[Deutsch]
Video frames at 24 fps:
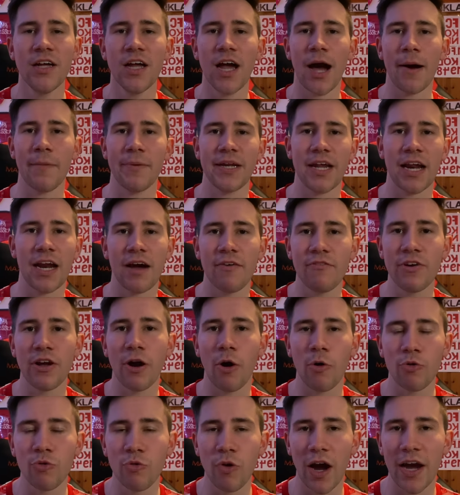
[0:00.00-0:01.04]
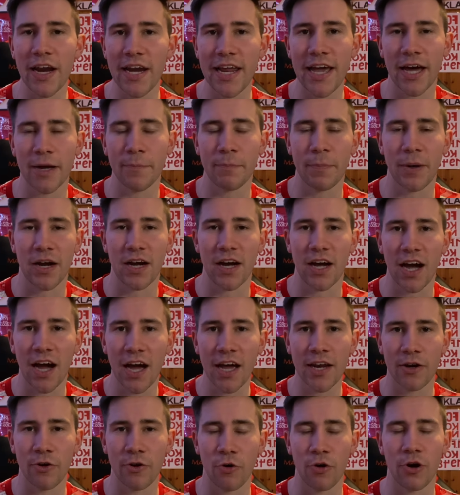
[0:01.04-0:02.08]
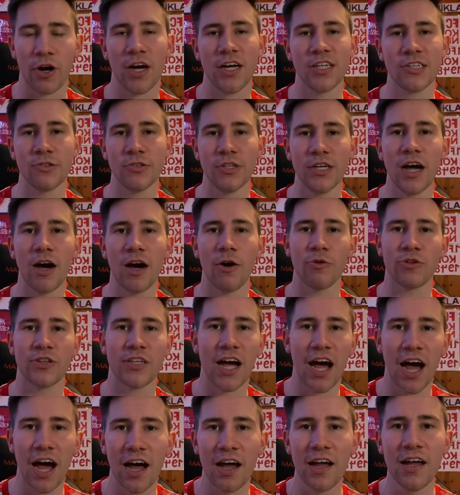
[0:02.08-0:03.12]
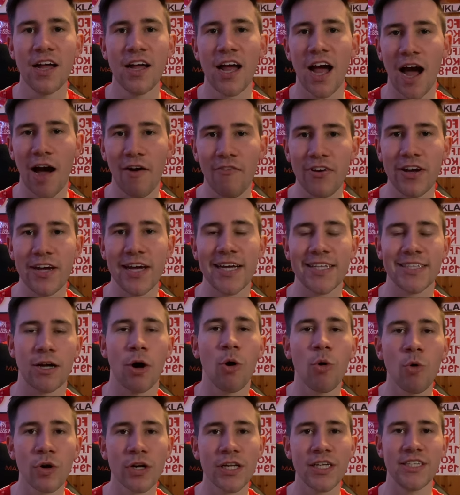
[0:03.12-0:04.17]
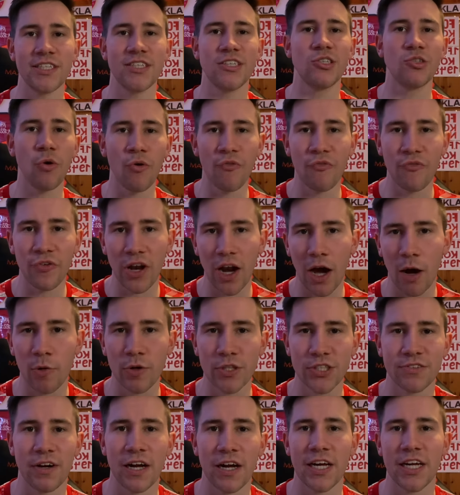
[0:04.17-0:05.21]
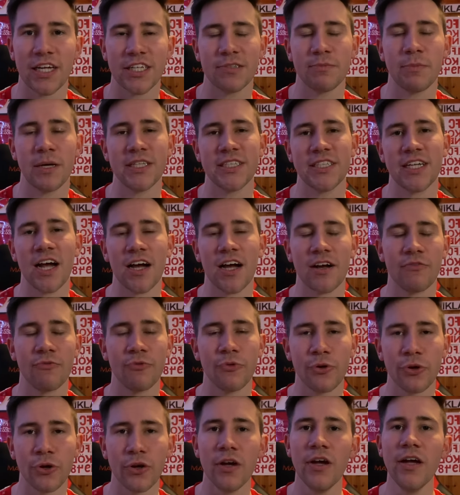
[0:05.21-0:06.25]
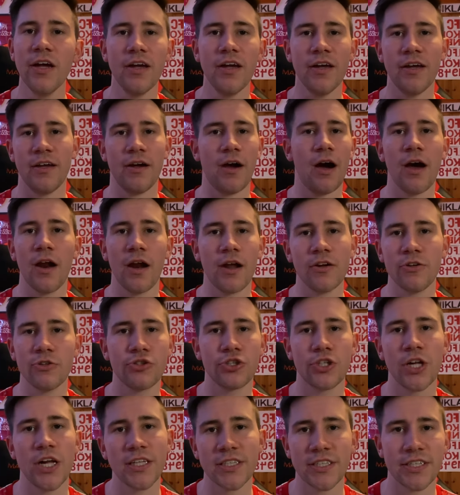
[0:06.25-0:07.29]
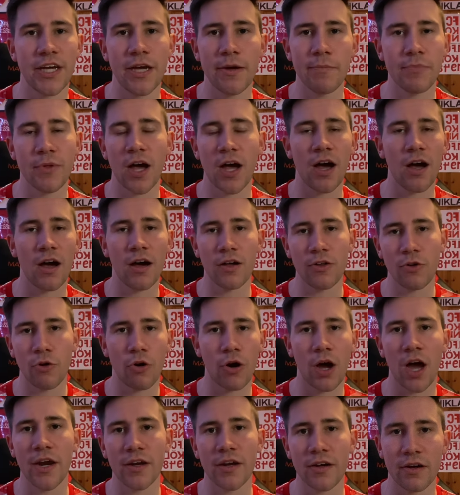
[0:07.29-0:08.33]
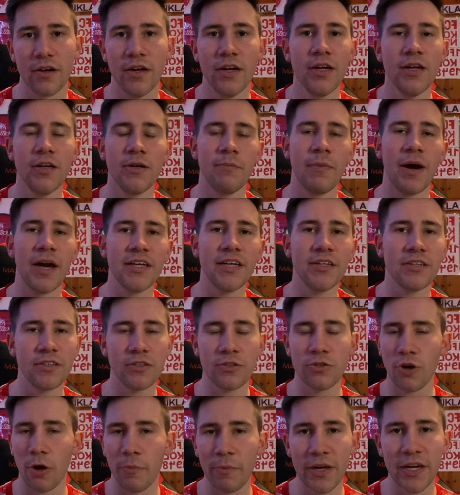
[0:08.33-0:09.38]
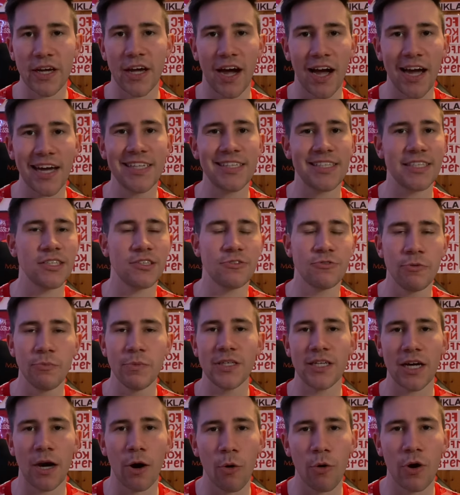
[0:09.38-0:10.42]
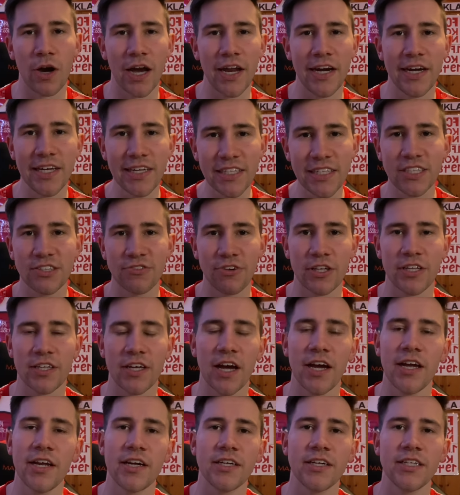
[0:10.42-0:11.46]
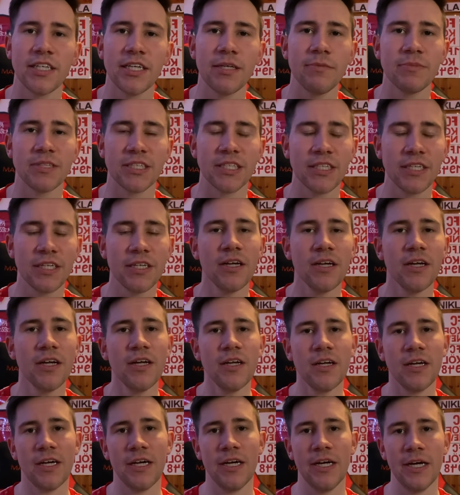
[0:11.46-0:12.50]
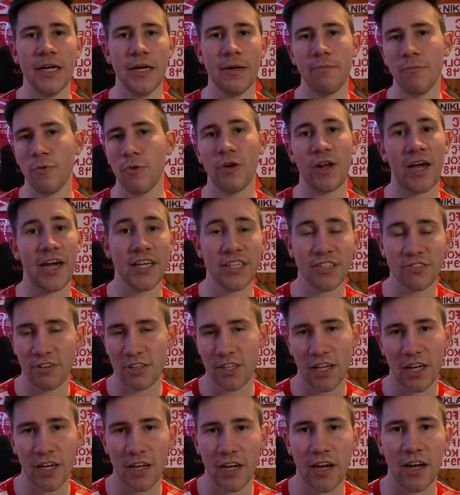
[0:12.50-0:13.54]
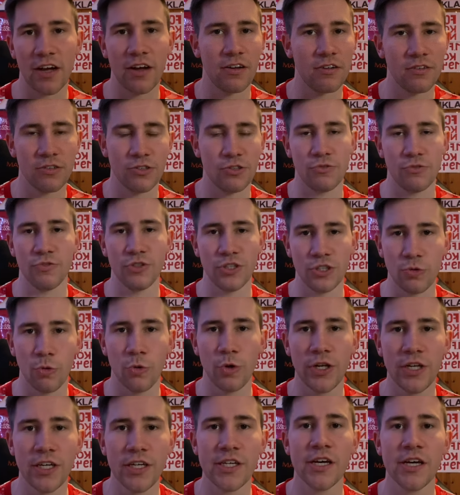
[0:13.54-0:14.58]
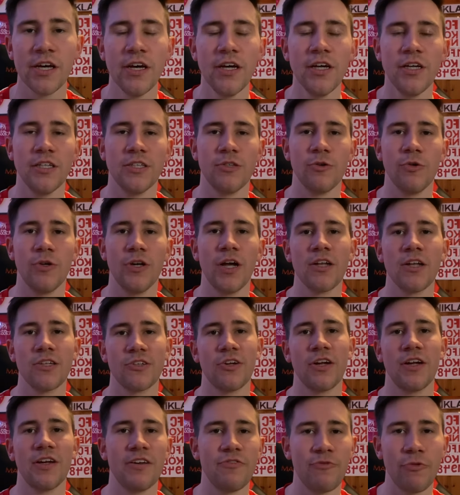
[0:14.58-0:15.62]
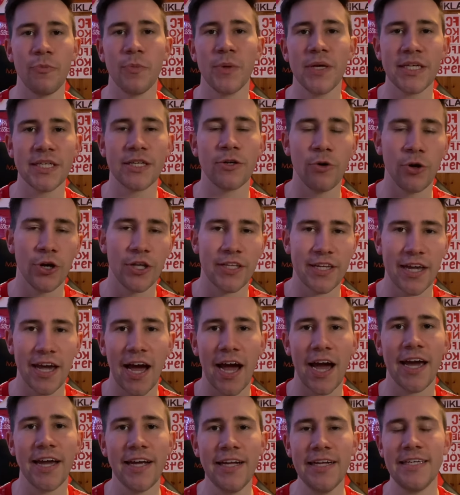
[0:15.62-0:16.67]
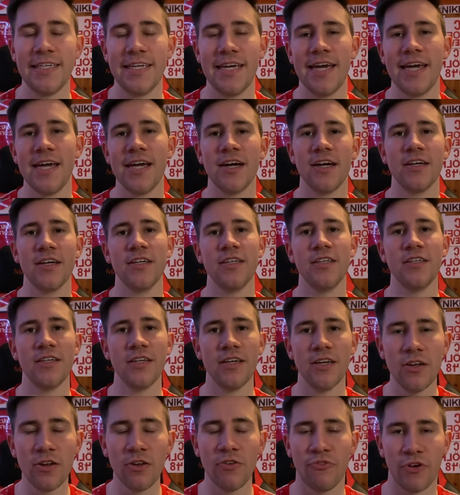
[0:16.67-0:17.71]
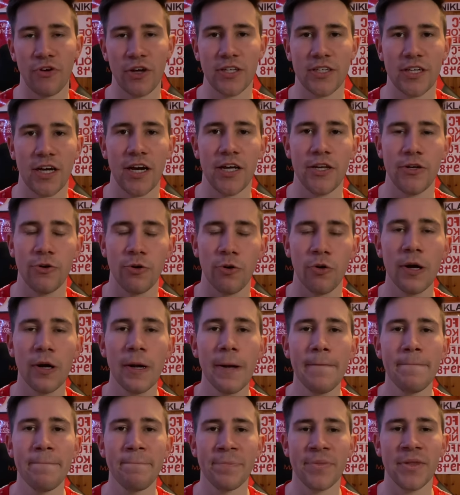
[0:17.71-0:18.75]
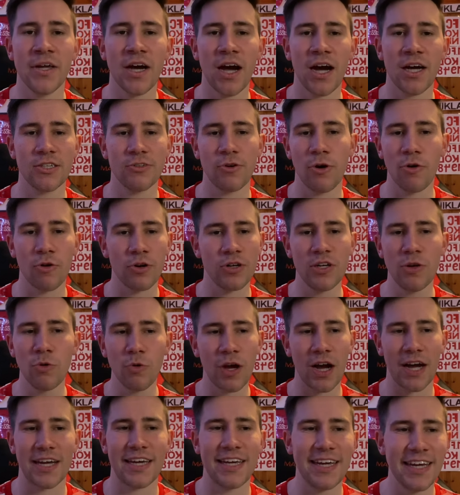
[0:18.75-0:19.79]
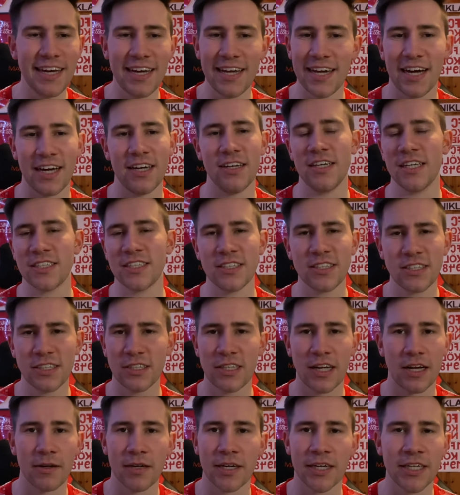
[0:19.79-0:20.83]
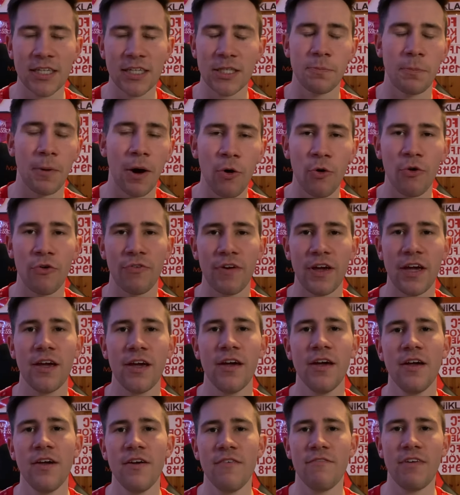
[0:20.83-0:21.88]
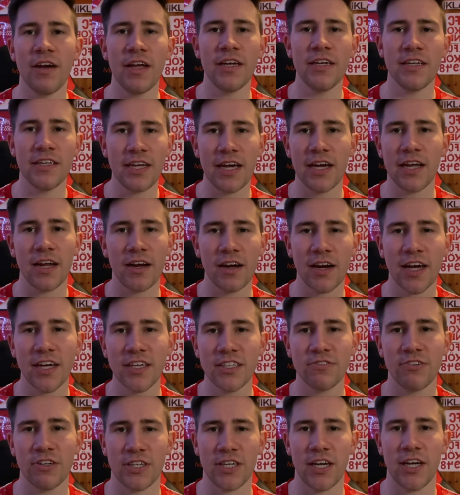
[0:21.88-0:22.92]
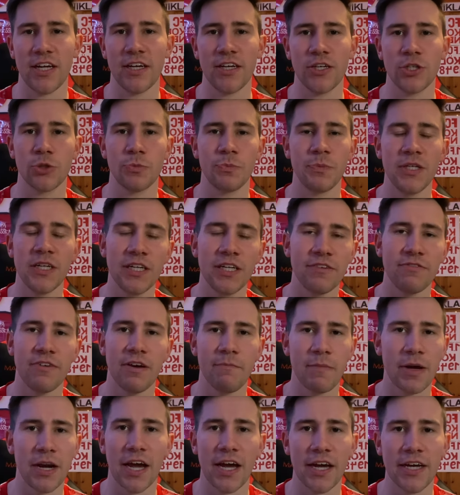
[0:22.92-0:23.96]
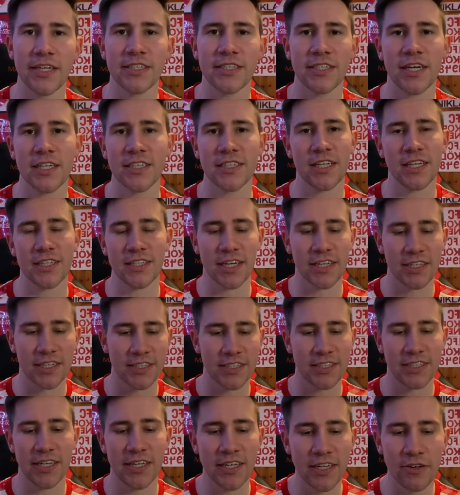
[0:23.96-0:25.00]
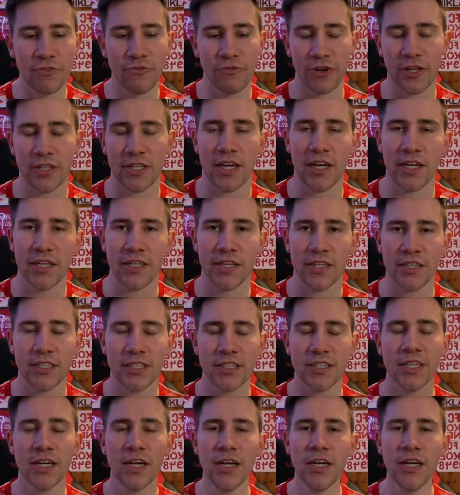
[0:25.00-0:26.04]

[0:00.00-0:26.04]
Aber dann haben wir ja auch nur einen Lead Paccarada noch. Also, ne, auch da haben wir jetzt auch nicht so viel Auswahl, dass man sagen würde, ja, dann stellst du eben da noch andere. Ich meine, Dominik Heinz ist für mich auch kein Linksverteidiger in dem Sinne ähm, und Rechtsverteidiger sowieso nicht. So, ne, sondern für mich gehört der eigentlich eher in die Innenverteidigung. Ne? Also auch in Luca Kilian, das ist, da kriege ich Bauchweh, wenn der dann Rechtsverteidiger spielt, wenn man eigentlich ganz klar sagt, dass der Innenverteidiger ist.